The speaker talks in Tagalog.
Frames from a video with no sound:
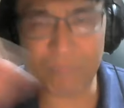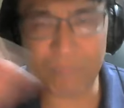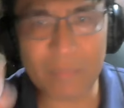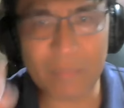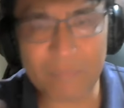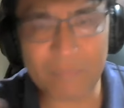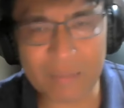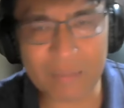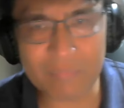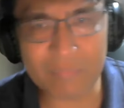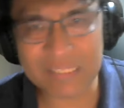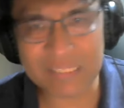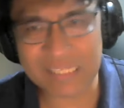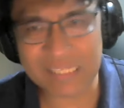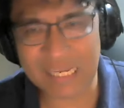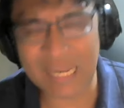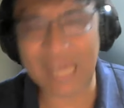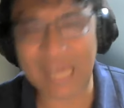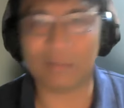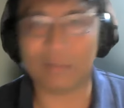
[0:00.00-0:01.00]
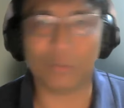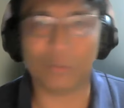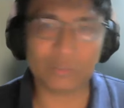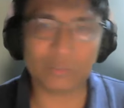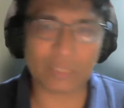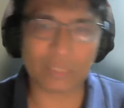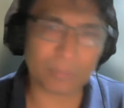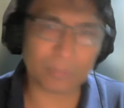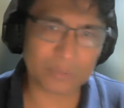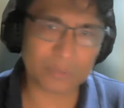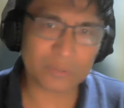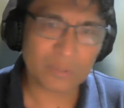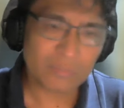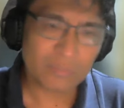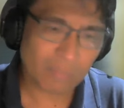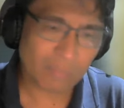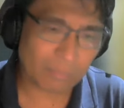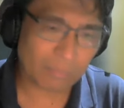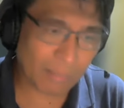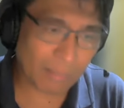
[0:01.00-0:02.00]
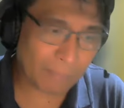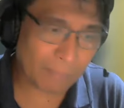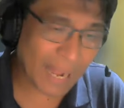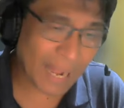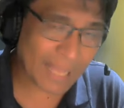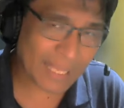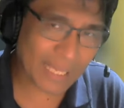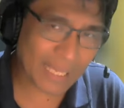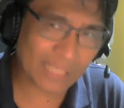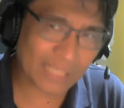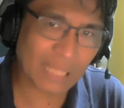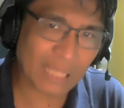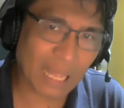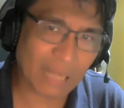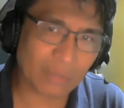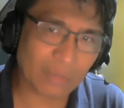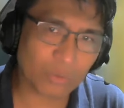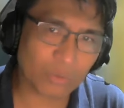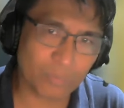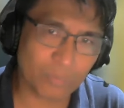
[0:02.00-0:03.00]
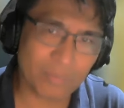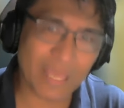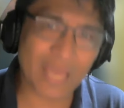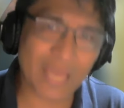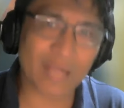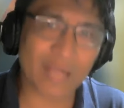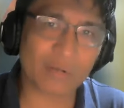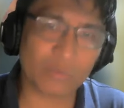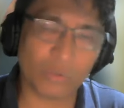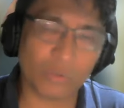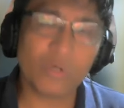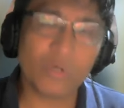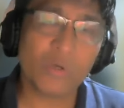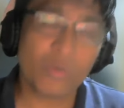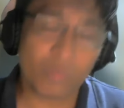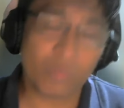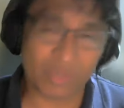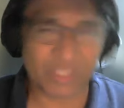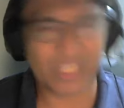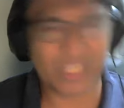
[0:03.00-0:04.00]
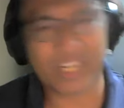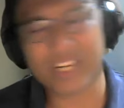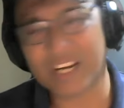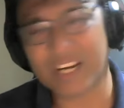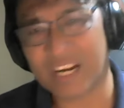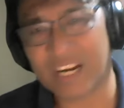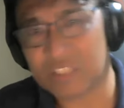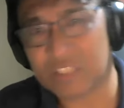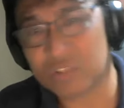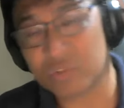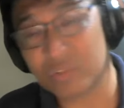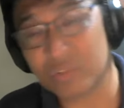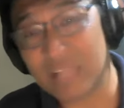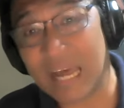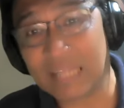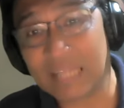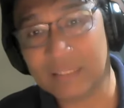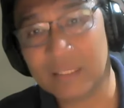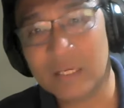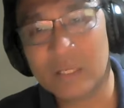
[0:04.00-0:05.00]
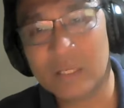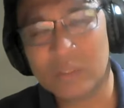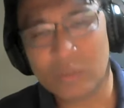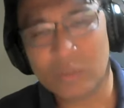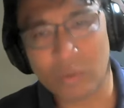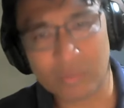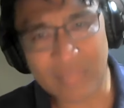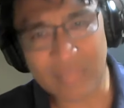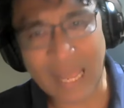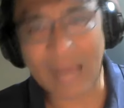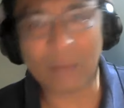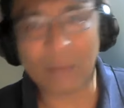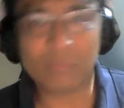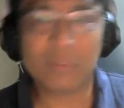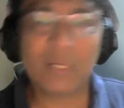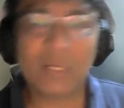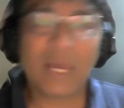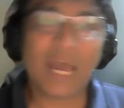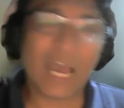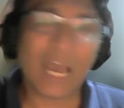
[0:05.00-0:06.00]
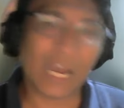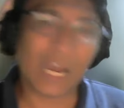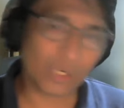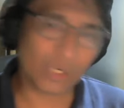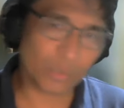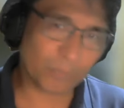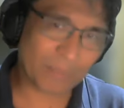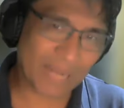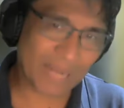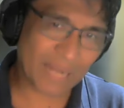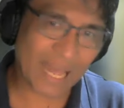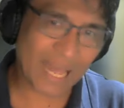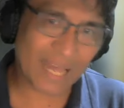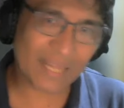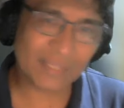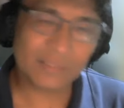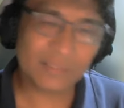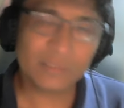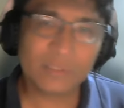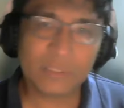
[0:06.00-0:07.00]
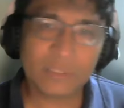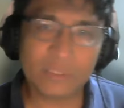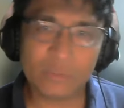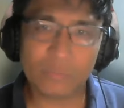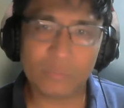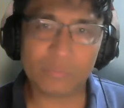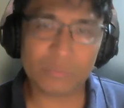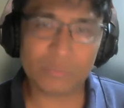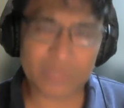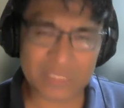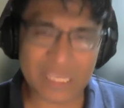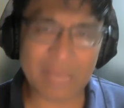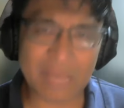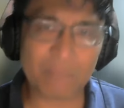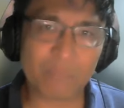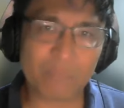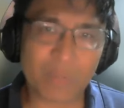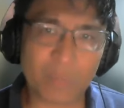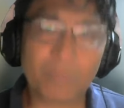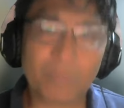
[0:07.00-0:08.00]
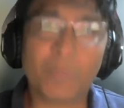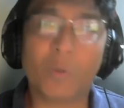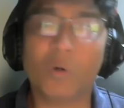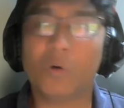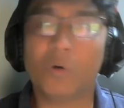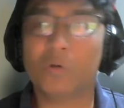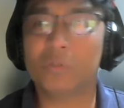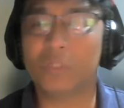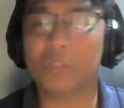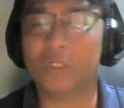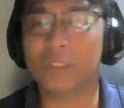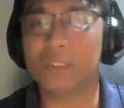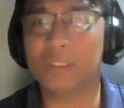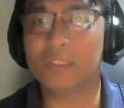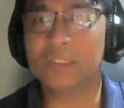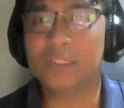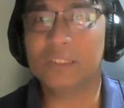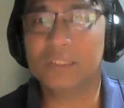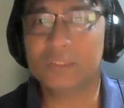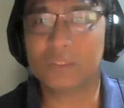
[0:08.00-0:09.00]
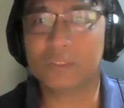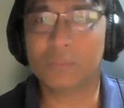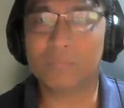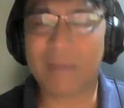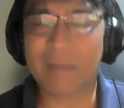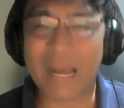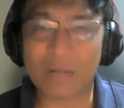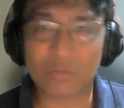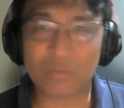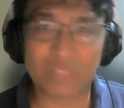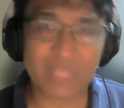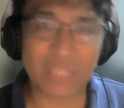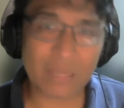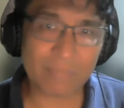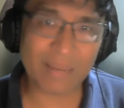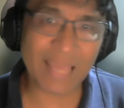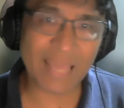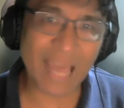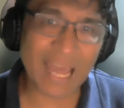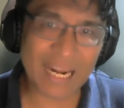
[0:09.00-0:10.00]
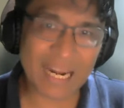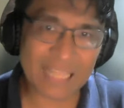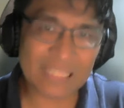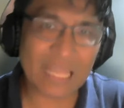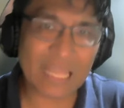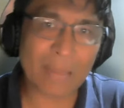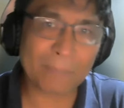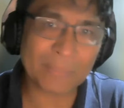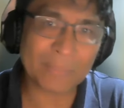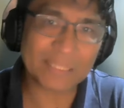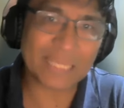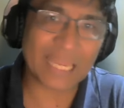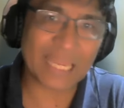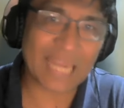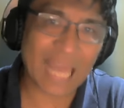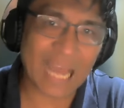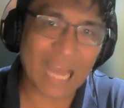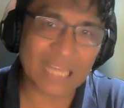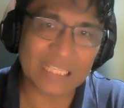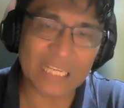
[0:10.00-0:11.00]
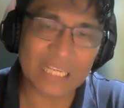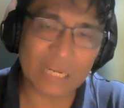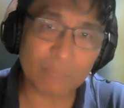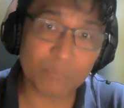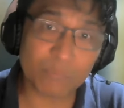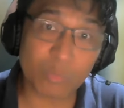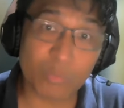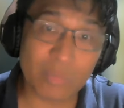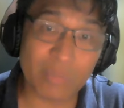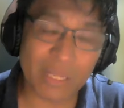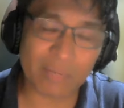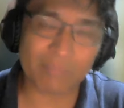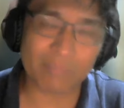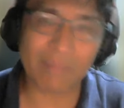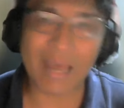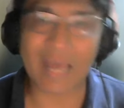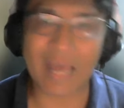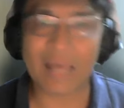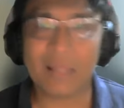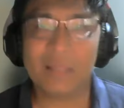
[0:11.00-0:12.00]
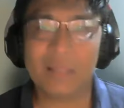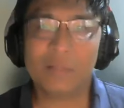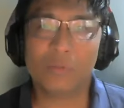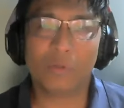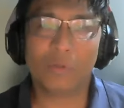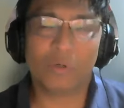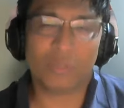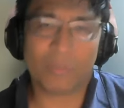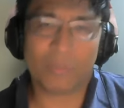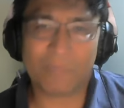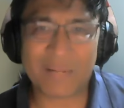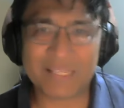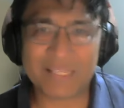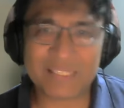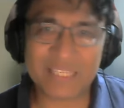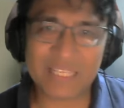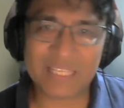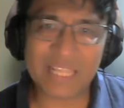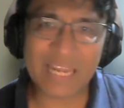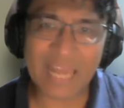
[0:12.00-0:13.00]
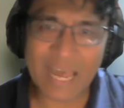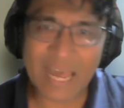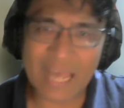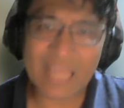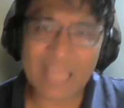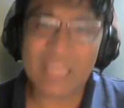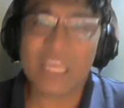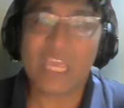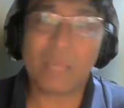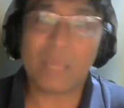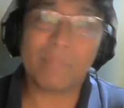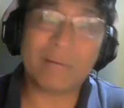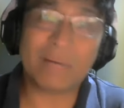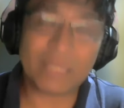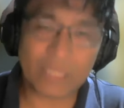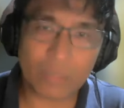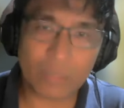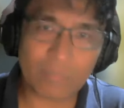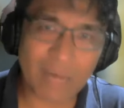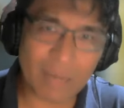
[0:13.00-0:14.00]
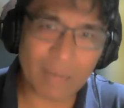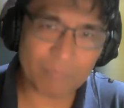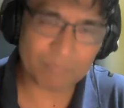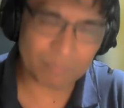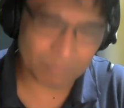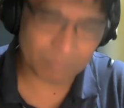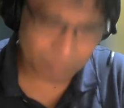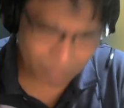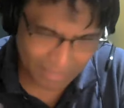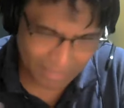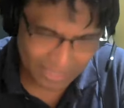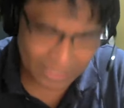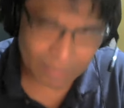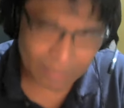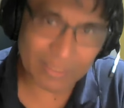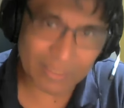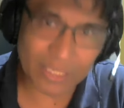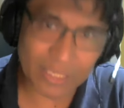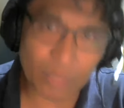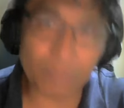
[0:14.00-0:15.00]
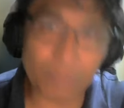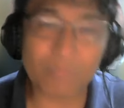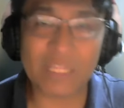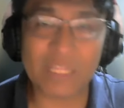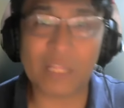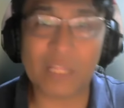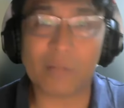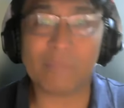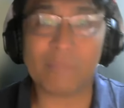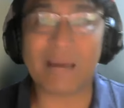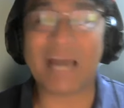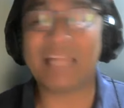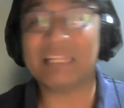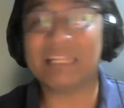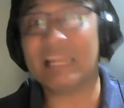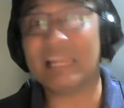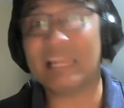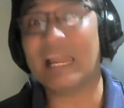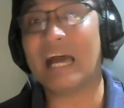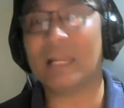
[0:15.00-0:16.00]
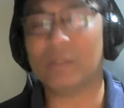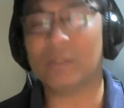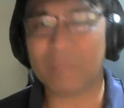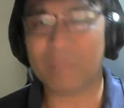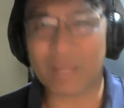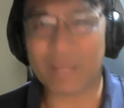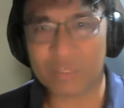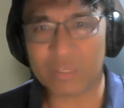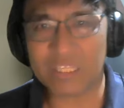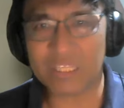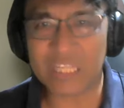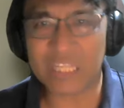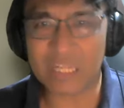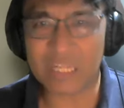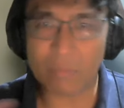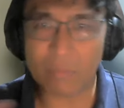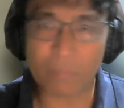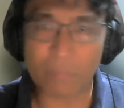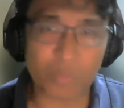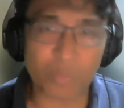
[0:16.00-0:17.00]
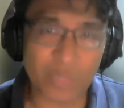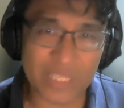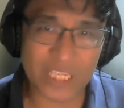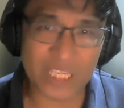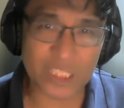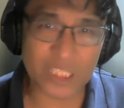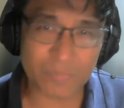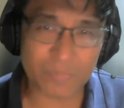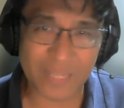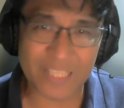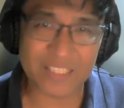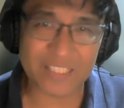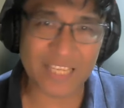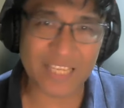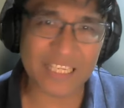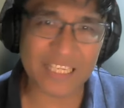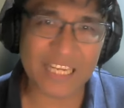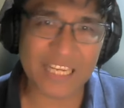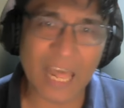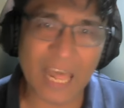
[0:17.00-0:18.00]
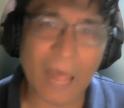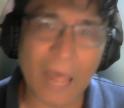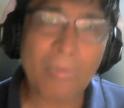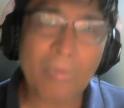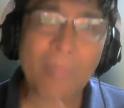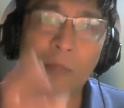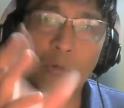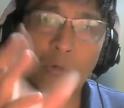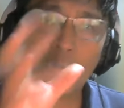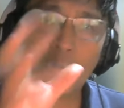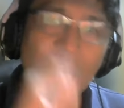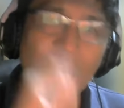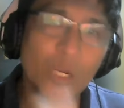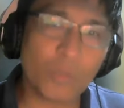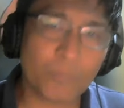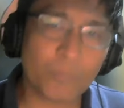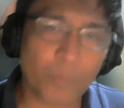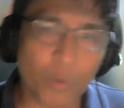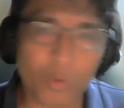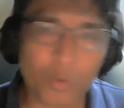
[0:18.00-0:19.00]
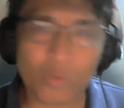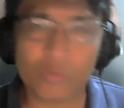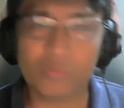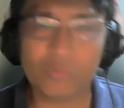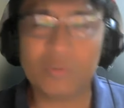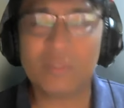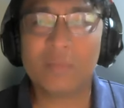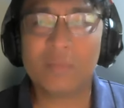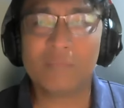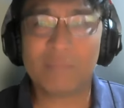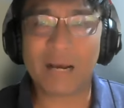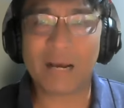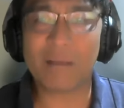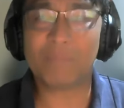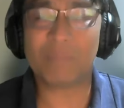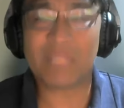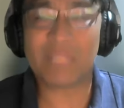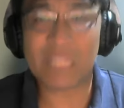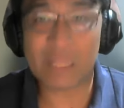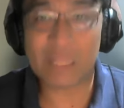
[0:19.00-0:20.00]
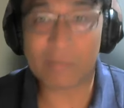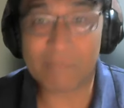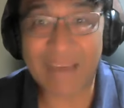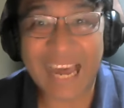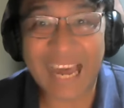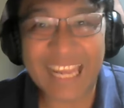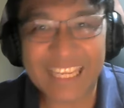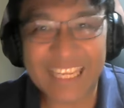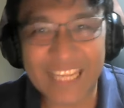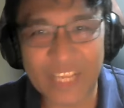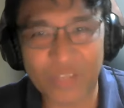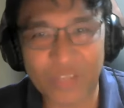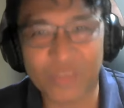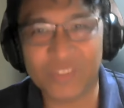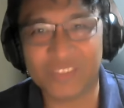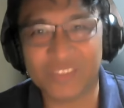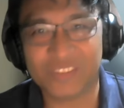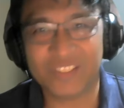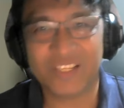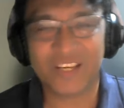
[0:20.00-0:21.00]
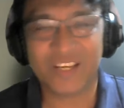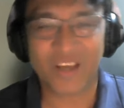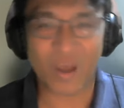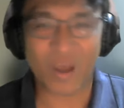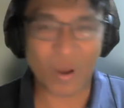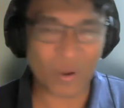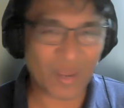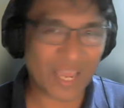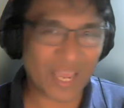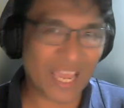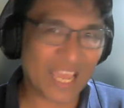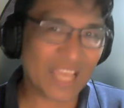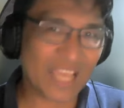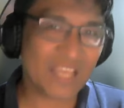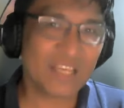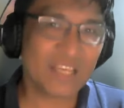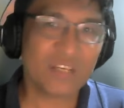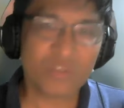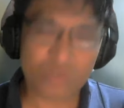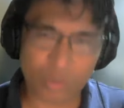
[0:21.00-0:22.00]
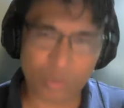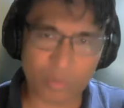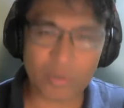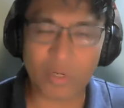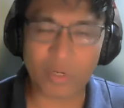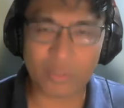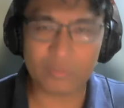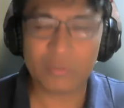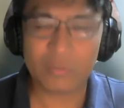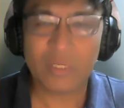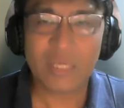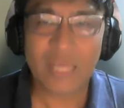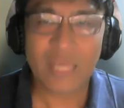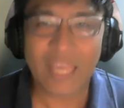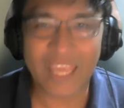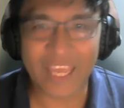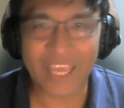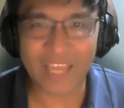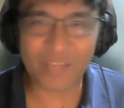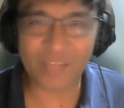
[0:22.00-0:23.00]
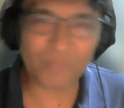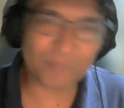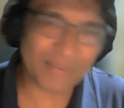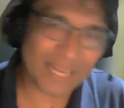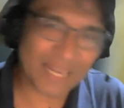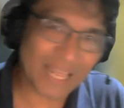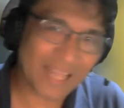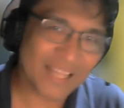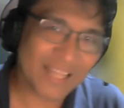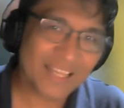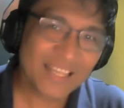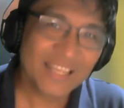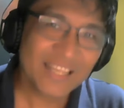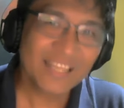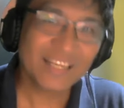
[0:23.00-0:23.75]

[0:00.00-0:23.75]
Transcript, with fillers: ay pipirma sila. No? Tapos magbabayad ang gobyerno with regards to that. So now, ang ano pala, nung December po, no? So bago sila bayaran, dapat kailangan nilang pumirma. No, napansin nila, iba na yung mga parang iba na yung pinirmahan nila, no? Pero hindi naman po inexplain sa kanila kung ano po yung mga pinirmahan na yon. Okay? So yun. Eh ano pala